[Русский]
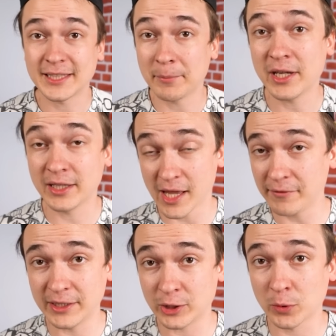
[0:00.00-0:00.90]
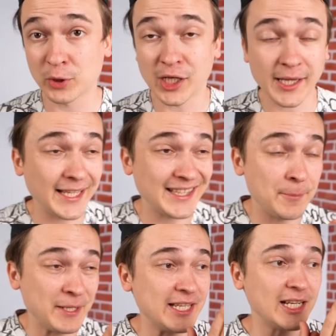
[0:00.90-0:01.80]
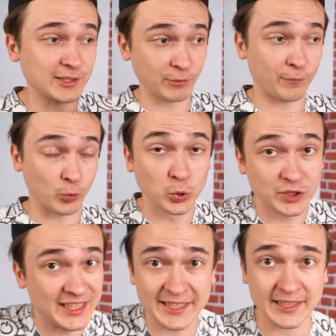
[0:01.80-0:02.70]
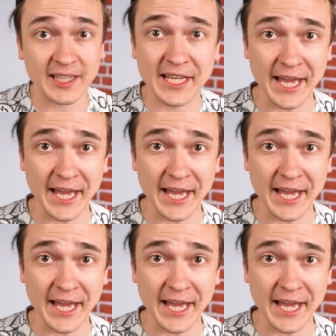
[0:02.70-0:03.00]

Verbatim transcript: Самое главное, чтобы шоколад не потерял свой вкус и не стал